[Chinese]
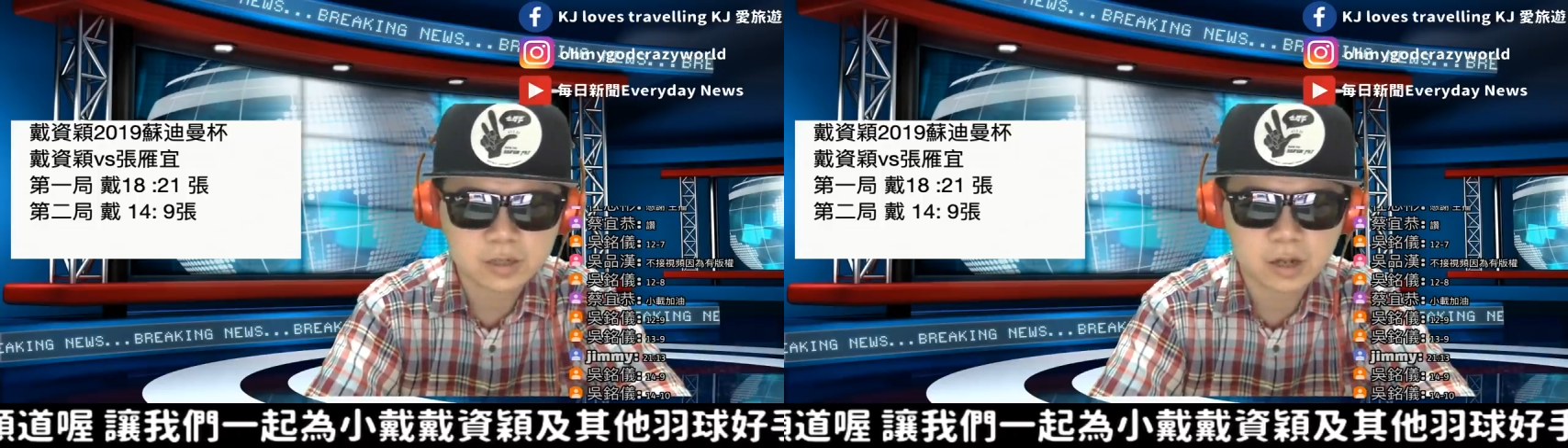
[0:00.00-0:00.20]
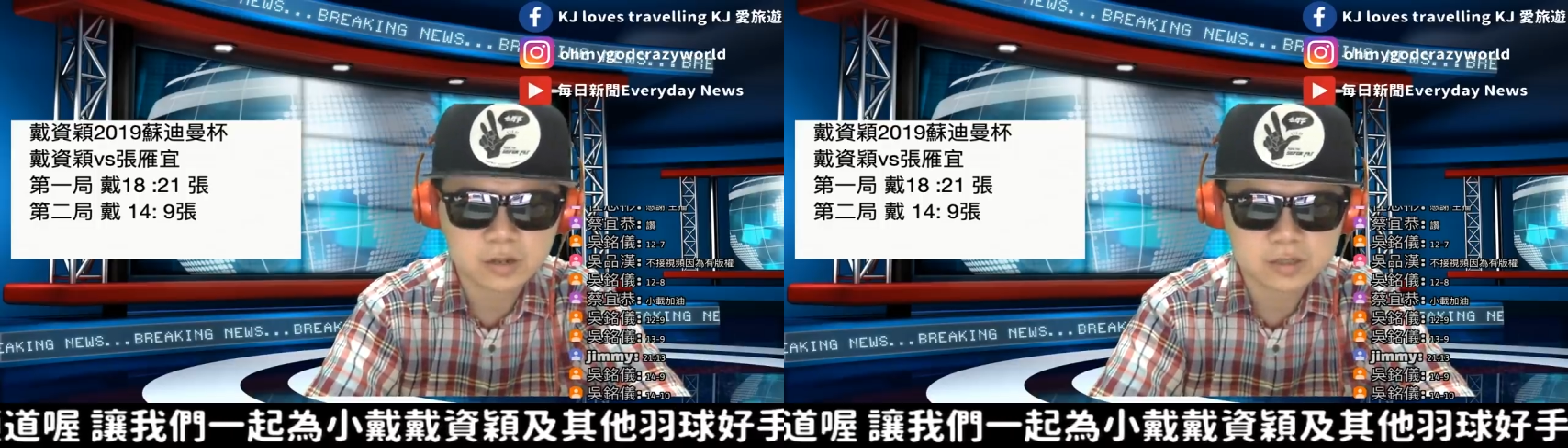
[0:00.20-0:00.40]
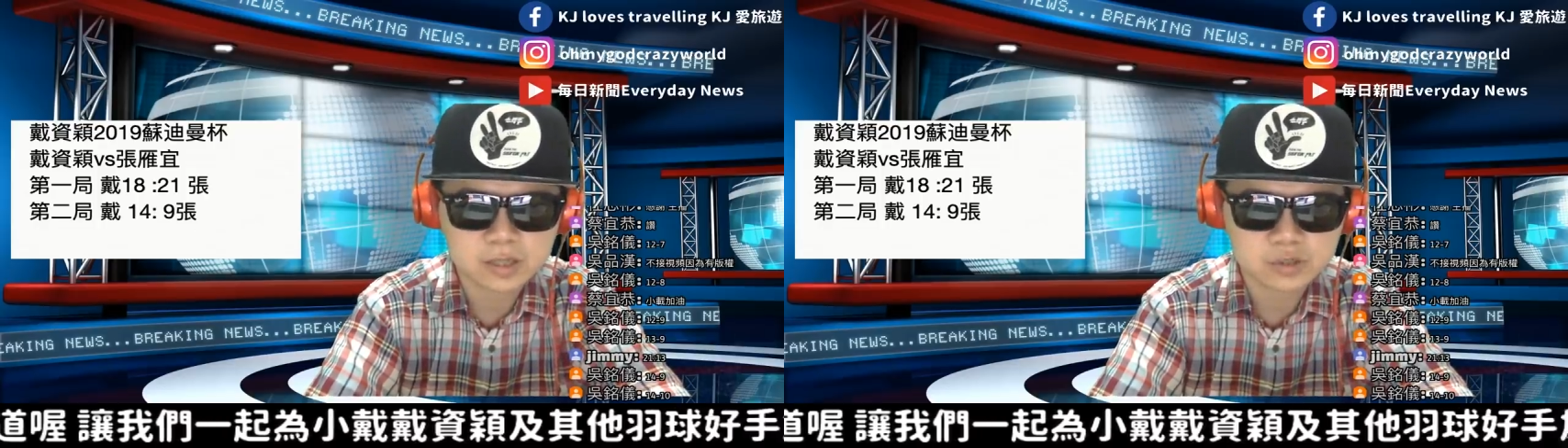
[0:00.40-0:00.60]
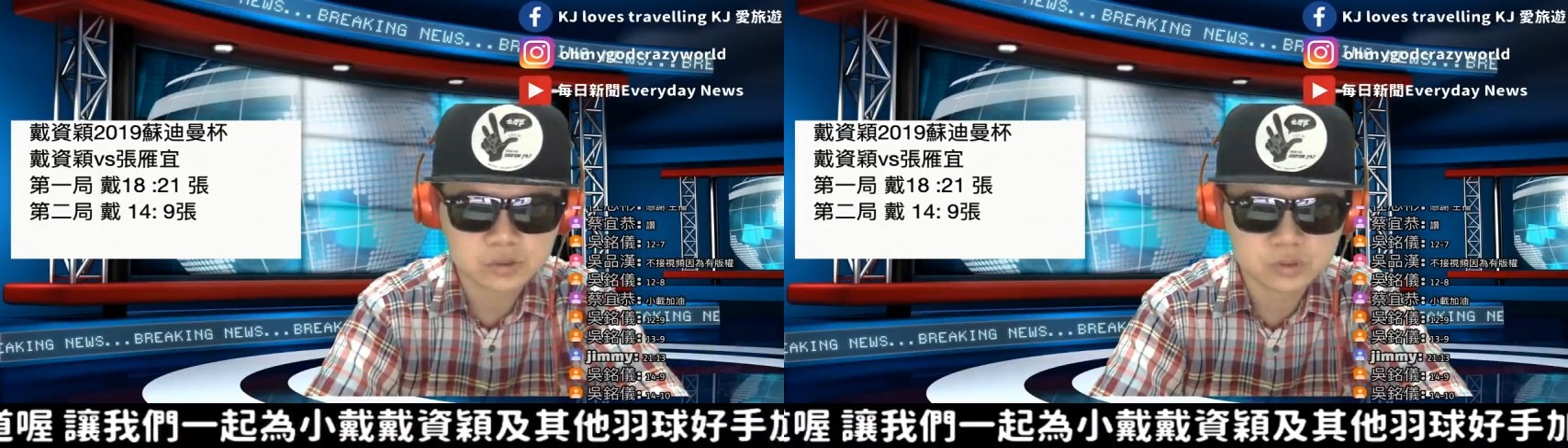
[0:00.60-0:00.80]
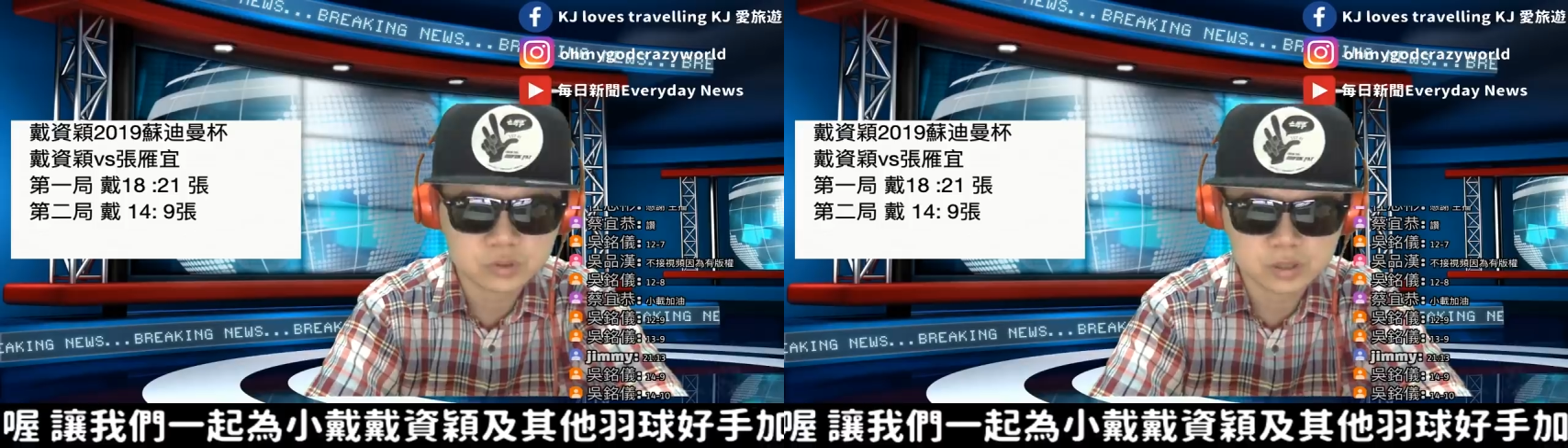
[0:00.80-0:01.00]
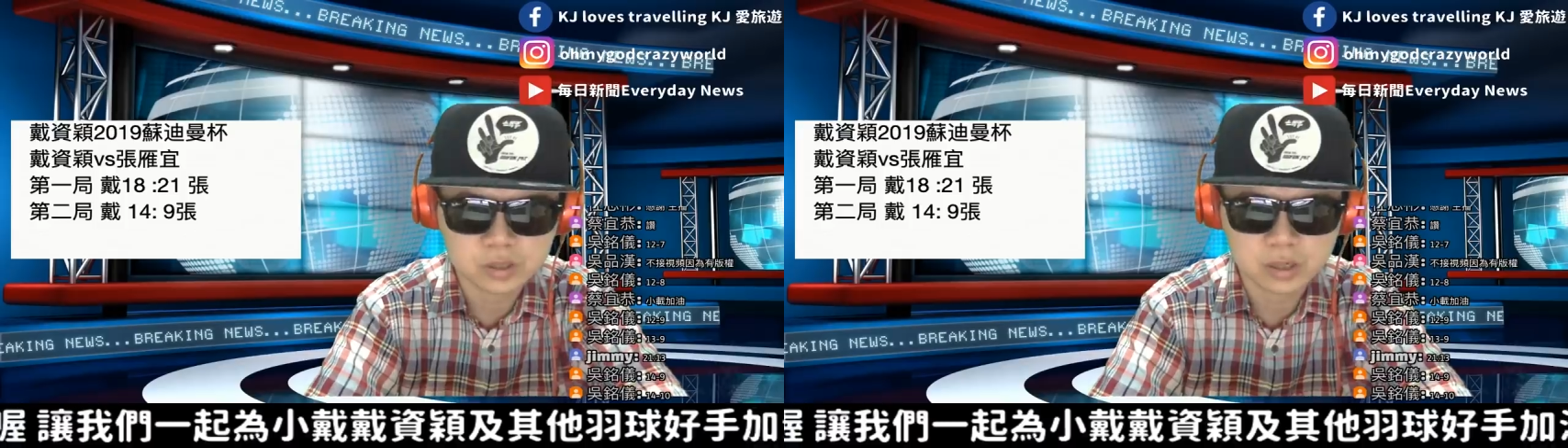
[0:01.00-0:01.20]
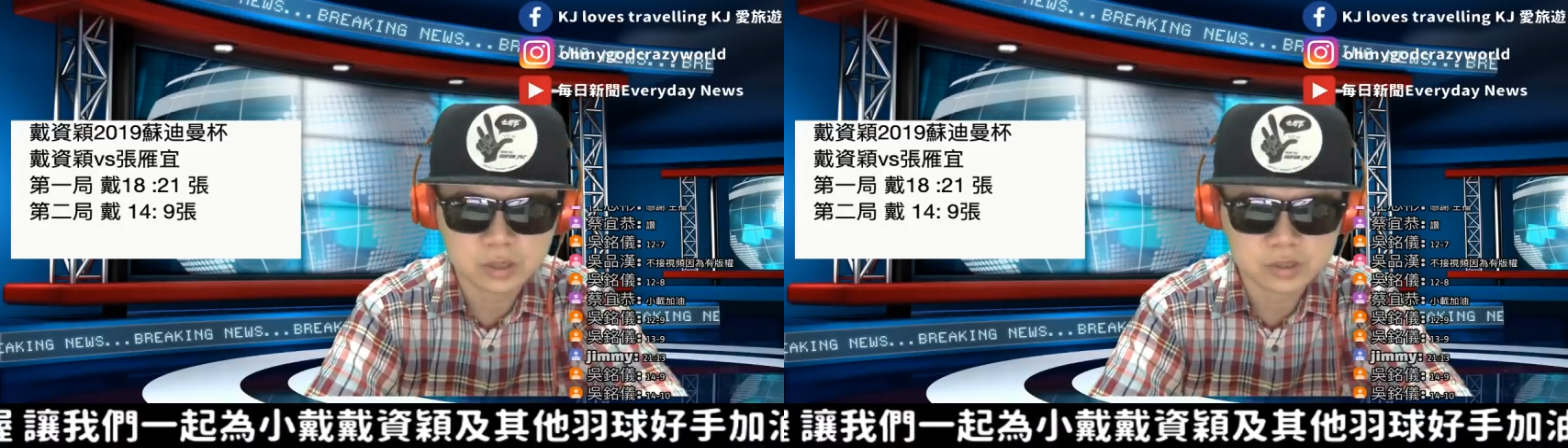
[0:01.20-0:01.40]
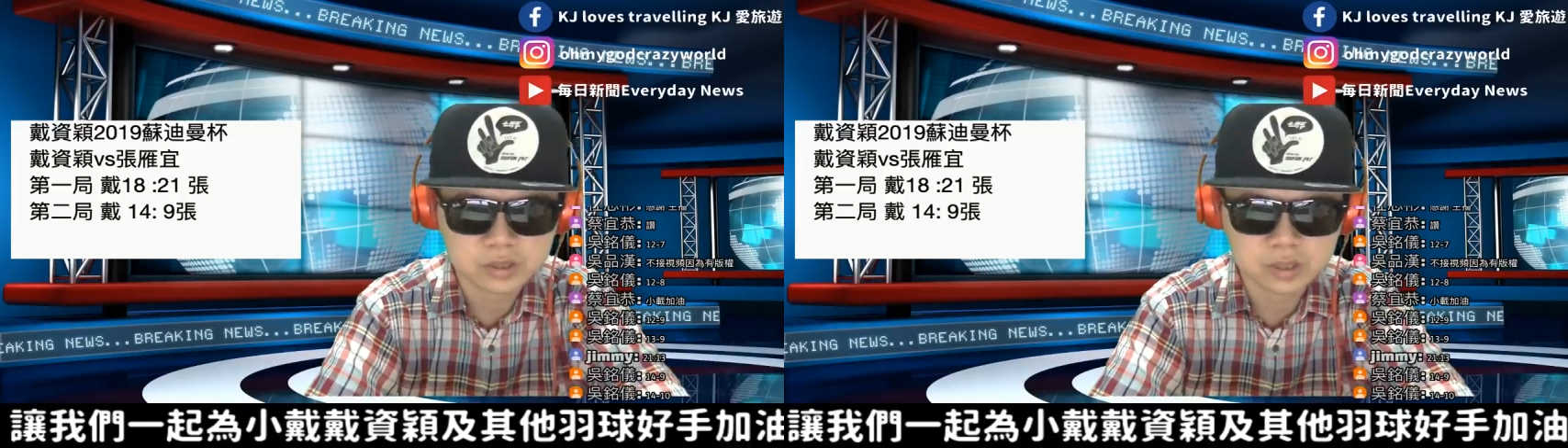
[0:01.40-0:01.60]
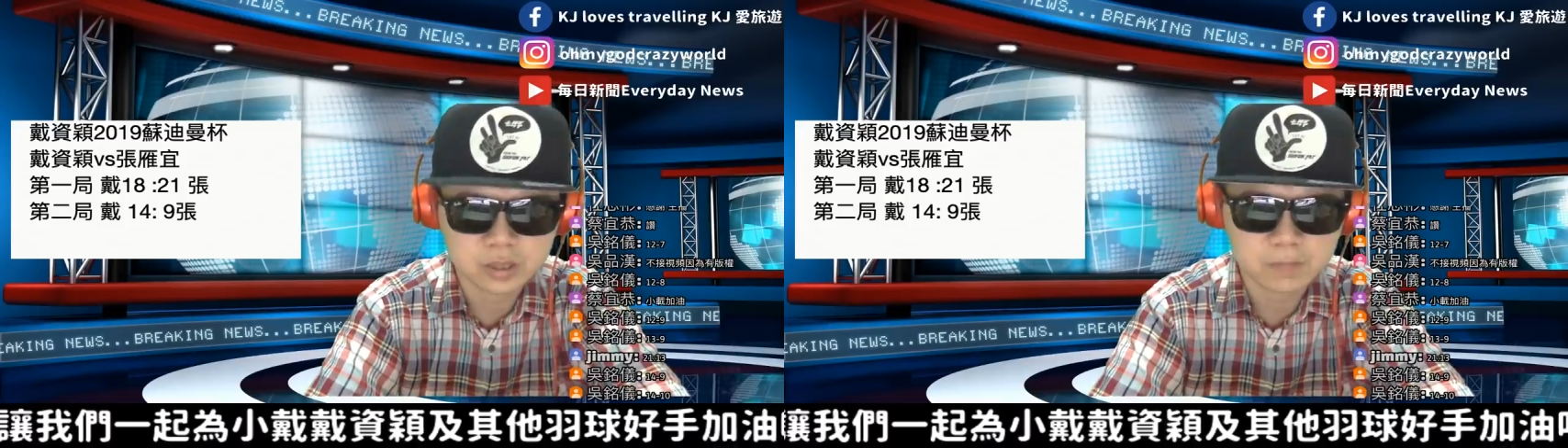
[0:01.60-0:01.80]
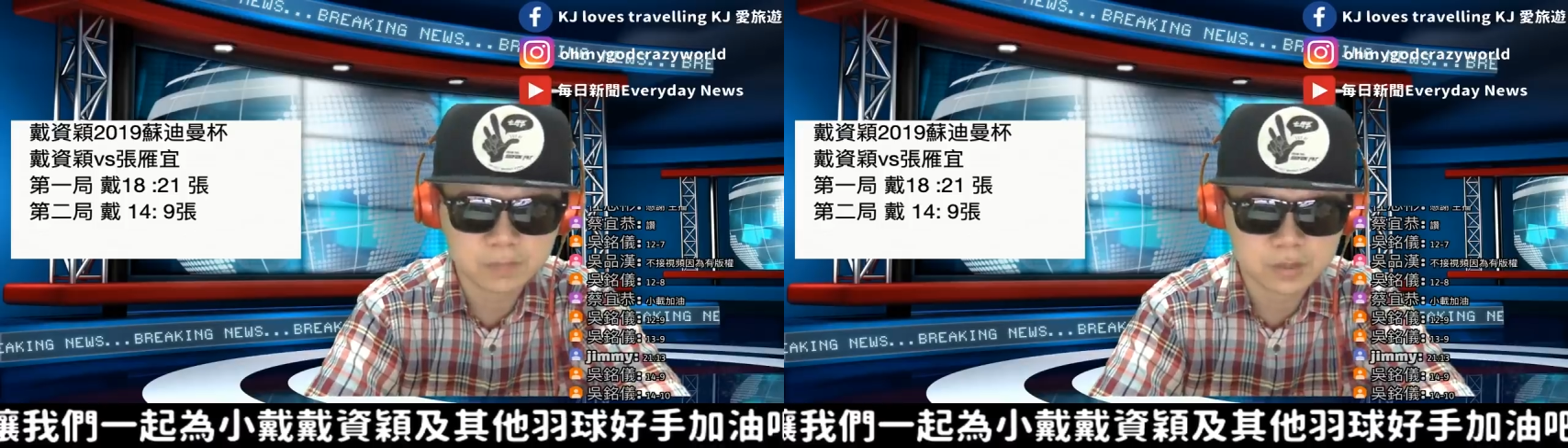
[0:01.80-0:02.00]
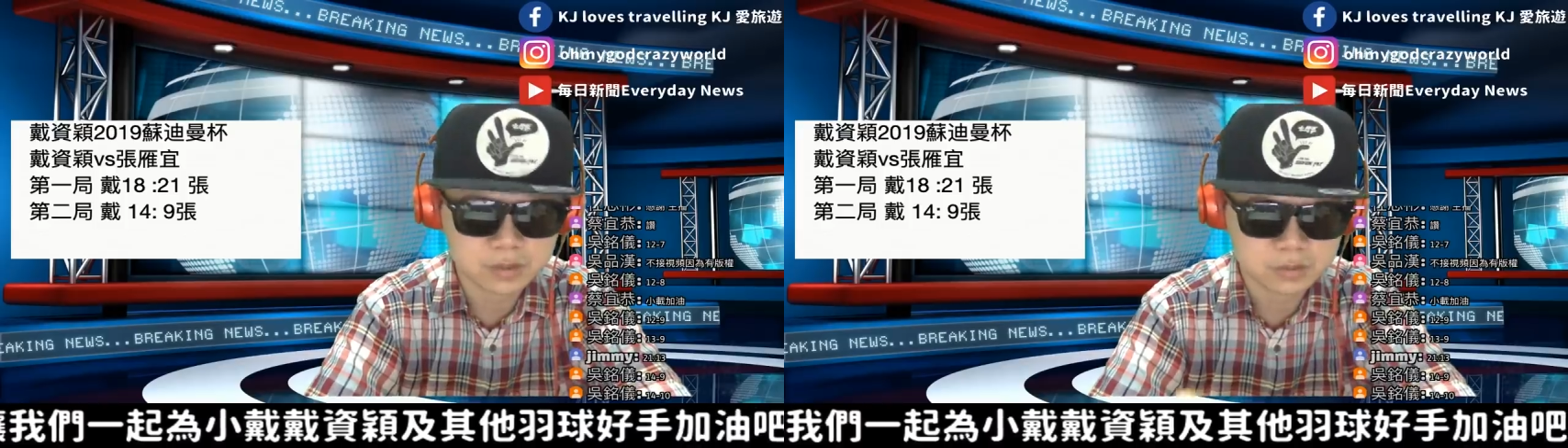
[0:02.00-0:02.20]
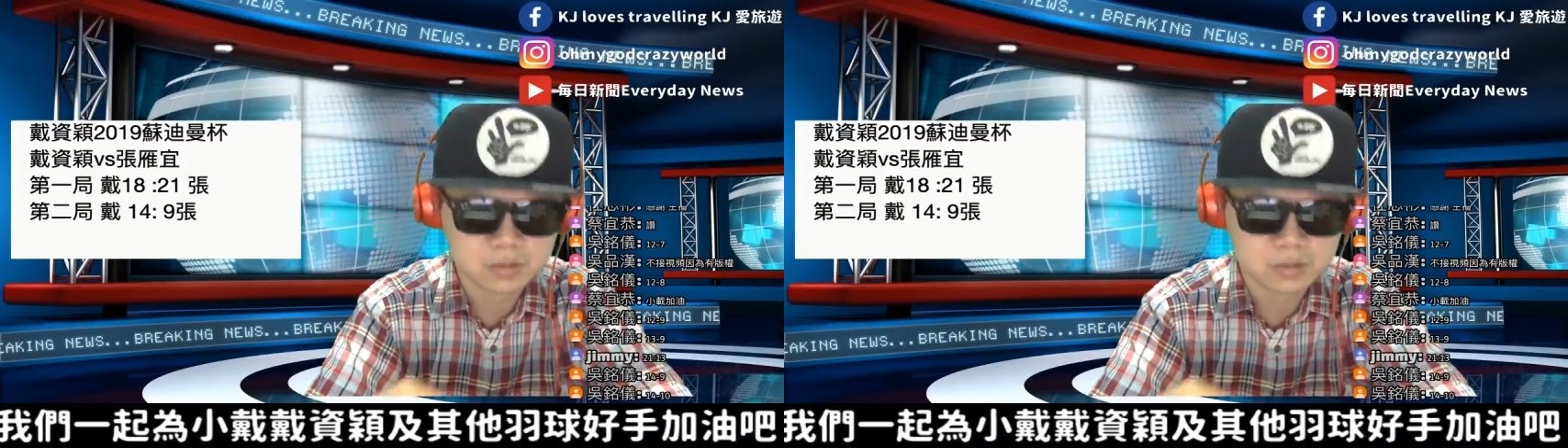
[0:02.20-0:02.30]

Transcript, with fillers: 好这一局就是二十一比